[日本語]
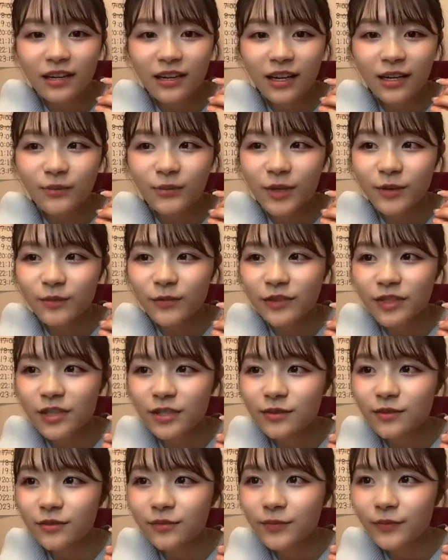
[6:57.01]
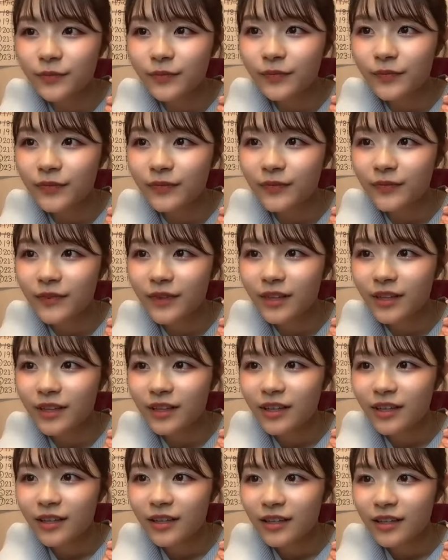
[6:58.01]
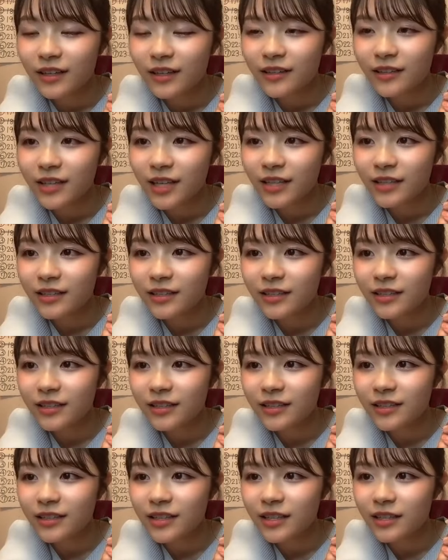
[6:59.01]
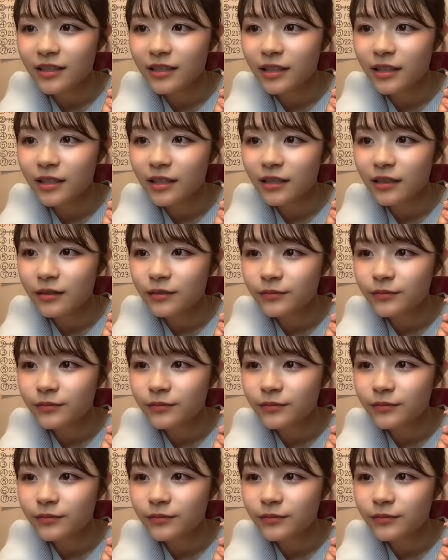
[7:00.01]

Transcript: ラーメン部でしょデッキーでやってた